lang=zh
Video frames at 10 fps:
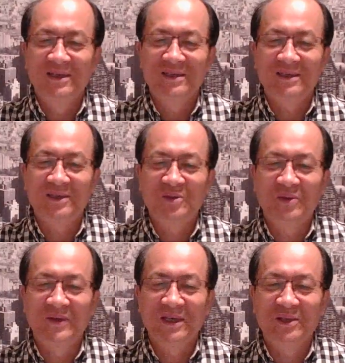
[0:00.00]
这个作
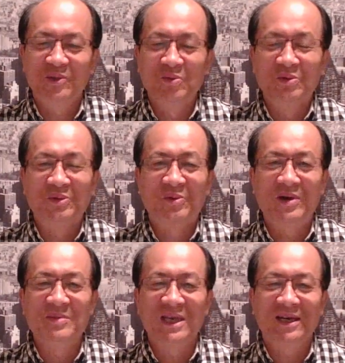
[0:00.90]
为中共的
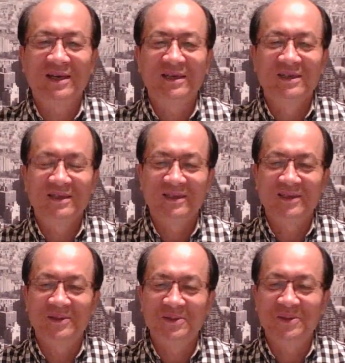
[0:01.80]
官媒哈，
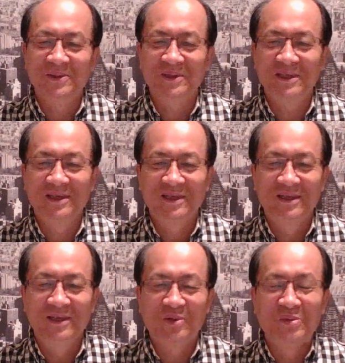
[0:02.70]
能够就说
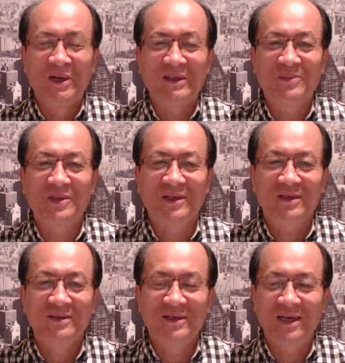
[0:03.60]
公开的报
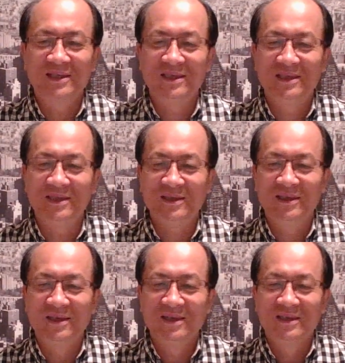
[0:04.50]
道啊一起
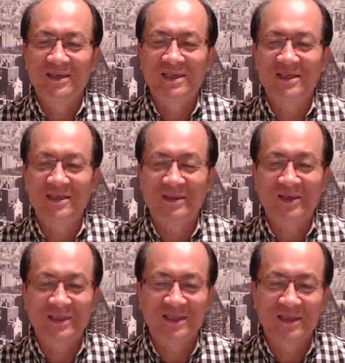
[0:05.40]
涉及
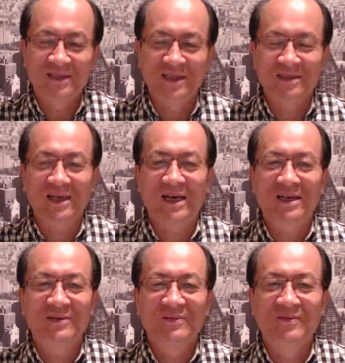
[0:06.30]
到这些警
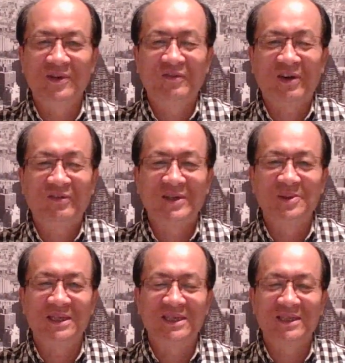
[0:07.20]
察违法犯
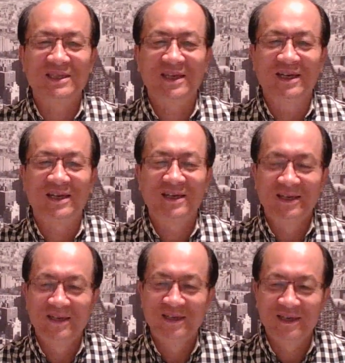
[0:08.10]
罪的事情啊，
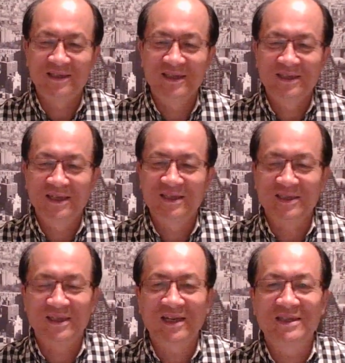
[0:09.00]
而且这些
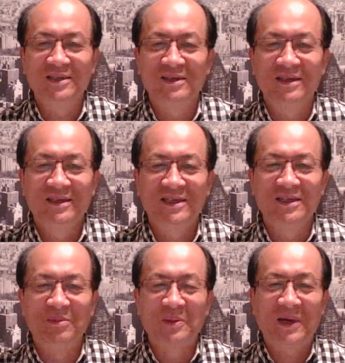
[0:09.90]
警察真真
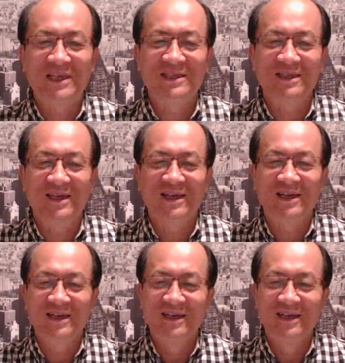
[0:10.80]
的被判刑了哈，